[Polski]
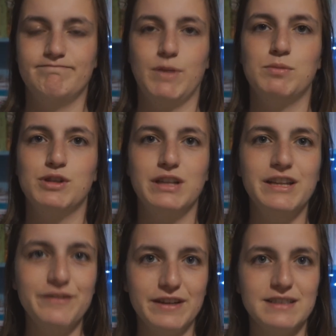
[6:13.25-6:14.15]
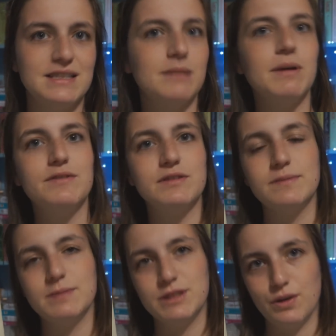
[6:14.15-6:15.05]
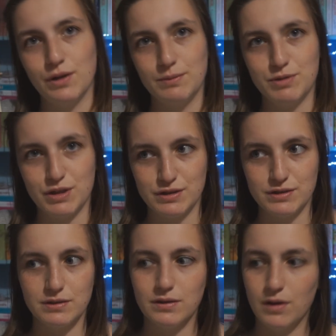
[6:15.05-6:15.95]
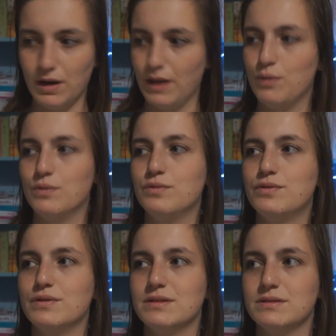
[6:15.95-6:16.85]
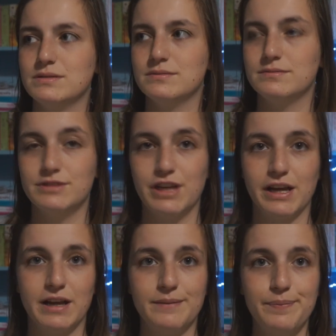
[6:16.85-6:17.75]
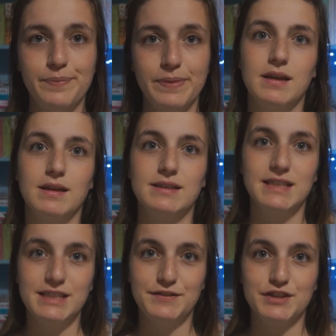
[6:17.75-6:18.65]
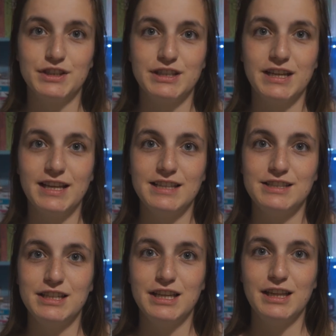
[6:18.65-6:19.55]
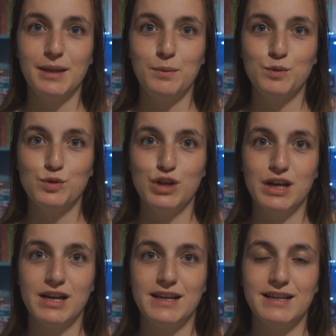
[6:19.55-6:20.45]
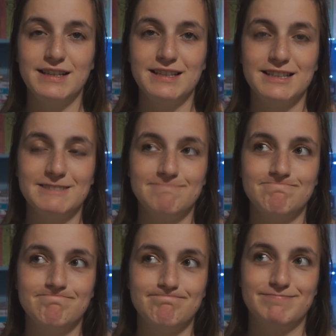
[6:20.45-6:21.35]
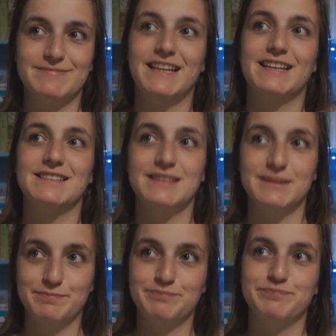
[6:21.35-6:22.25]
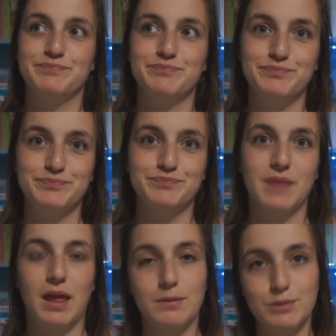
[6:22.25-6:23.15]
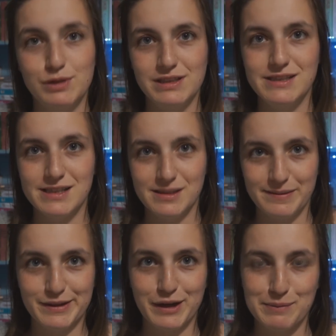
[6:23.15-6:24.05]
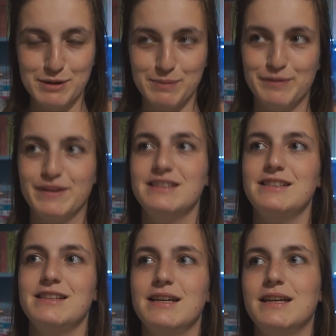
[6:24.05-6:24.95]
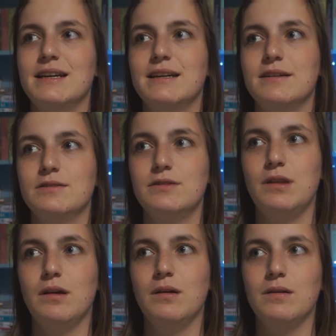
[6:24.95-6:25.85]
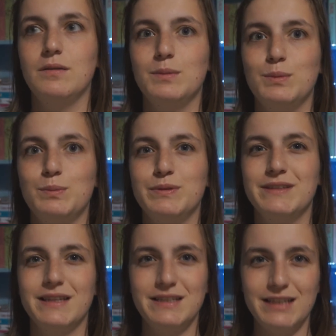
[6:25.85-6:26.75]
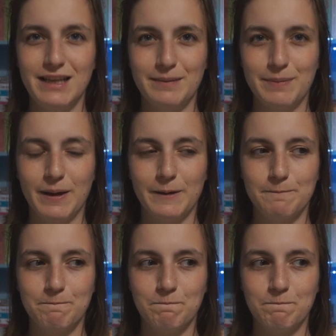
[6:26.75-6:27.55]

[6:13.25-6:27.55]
obrzydliwej zabawy wymyślonej przez kolegów e, Jacka. Znaliśmy wcześniej, ale dzięki temu, że teraz hmm, musieli ze sobą trochę przebywać, to poznaje się lepiej.